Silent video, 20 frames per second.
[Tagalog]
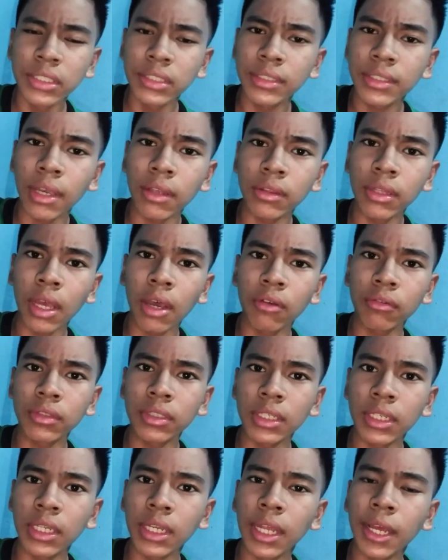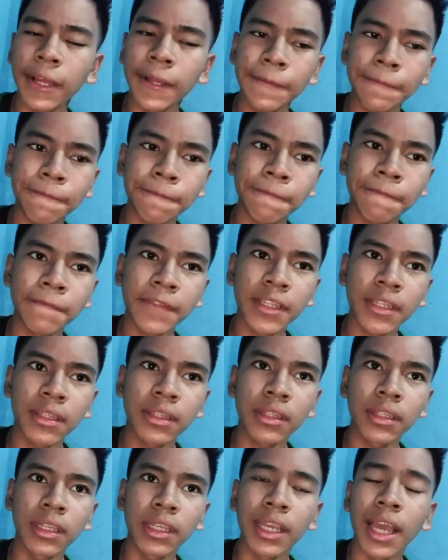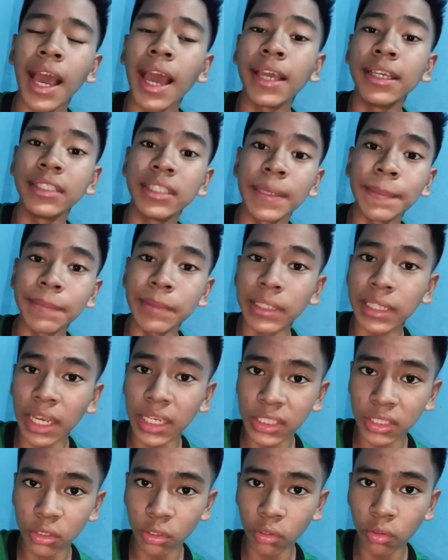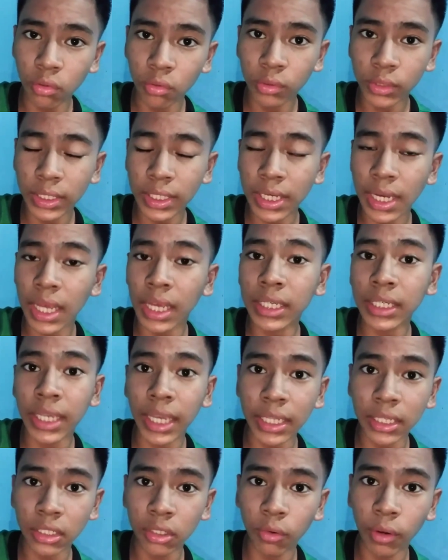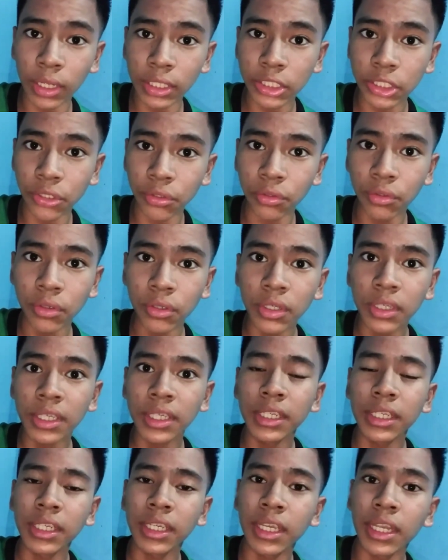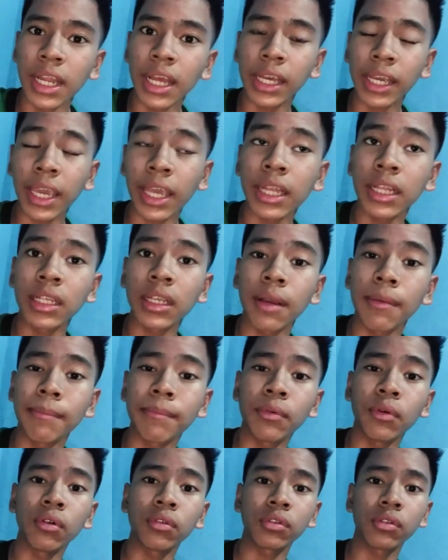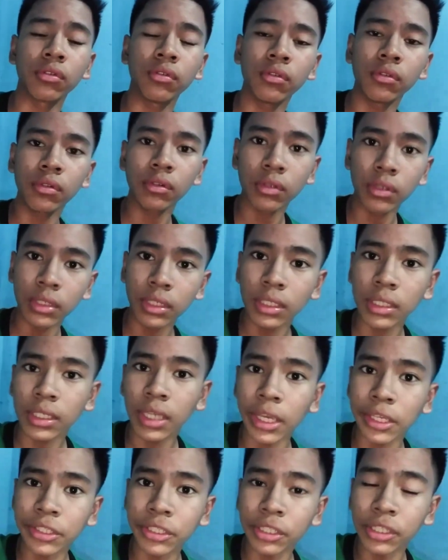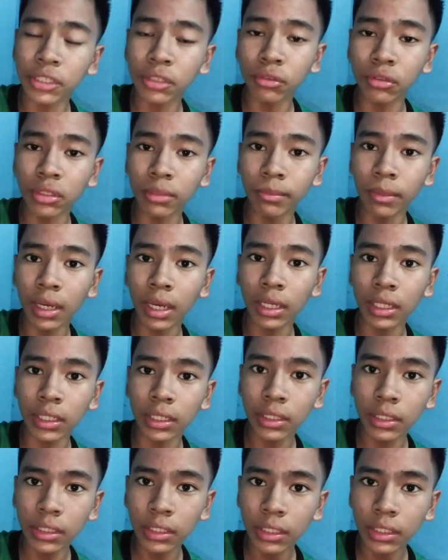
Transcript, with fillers: Shout out kila Alice M. De Castro, kila Ken Guacho, kila Ken Camposo, kay Gerson Dimain.